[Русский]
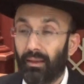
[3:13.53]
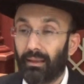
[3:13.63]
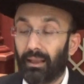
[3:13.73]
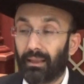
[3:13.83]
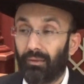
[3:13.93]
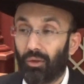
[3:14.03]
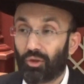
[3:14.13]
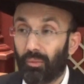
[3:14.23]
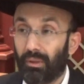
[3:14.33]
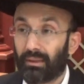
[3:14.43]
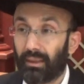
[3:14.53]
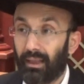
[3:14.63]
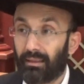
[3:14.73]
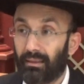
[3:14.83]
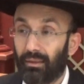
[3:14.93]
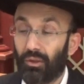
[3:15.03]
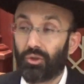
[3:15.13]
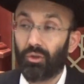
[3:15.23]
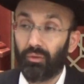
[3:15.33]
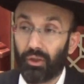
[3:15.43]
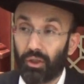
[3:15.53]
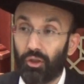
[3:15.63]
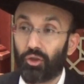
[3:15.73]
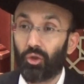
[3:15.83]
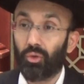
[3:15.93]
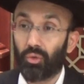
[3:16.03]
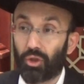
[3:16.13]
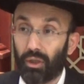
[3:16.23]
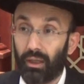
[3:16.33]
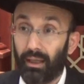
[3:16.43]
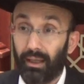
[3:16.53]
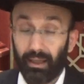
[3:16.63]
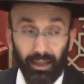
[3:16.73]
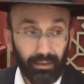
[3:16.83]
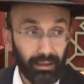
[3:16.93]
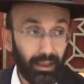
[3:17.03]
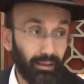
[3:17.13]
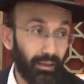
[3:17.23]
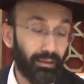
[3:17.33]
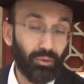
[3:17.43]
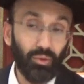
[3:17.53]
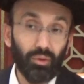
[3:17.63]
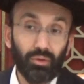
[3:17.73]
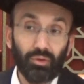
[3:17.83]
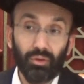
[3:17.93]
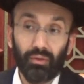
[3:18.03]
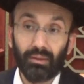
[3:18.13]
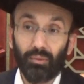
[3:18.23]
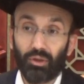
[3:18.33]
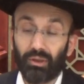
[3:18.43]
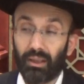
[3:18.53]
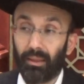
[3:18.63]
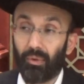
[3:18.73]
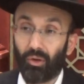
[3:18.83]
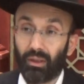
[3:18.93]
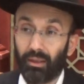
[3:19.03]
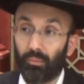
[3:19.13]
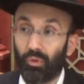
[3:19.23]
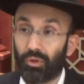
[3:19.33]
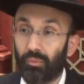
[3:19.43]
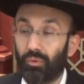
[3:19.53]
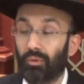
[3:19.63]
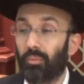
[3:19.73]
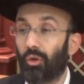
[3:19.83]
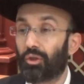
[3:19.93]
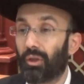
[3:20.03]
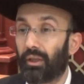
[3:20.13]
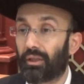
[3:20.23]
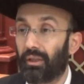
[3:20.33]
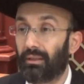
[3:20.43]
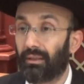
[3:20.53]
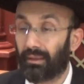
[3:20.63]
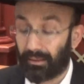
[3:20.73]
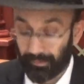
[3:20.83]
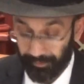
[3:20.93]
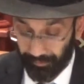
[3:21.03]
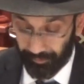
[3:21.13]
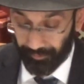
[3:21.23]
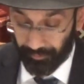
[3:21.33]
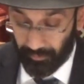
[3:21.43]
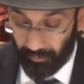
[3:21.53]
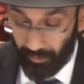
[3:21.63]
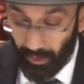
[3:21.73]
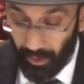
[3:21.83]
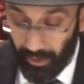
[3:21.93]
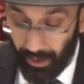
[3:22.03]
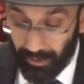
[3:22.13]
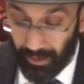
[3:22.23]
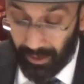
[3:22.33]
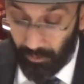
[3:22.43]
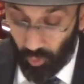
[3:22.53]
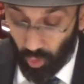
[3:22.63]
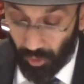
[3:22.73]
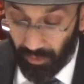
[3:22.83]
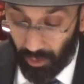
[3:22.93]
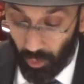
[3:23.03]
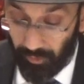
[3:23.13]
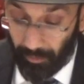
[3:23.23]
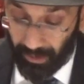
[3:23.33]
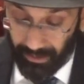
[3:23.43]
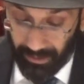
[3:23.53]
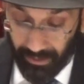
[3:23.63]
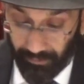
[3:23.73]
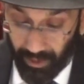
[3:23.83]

для того, чтобы стать еще выше, еще лучше. Хотя они рискуют, что, возможно, наоборот, они будут больше грешить здесь. Таким душам дают воплотиться в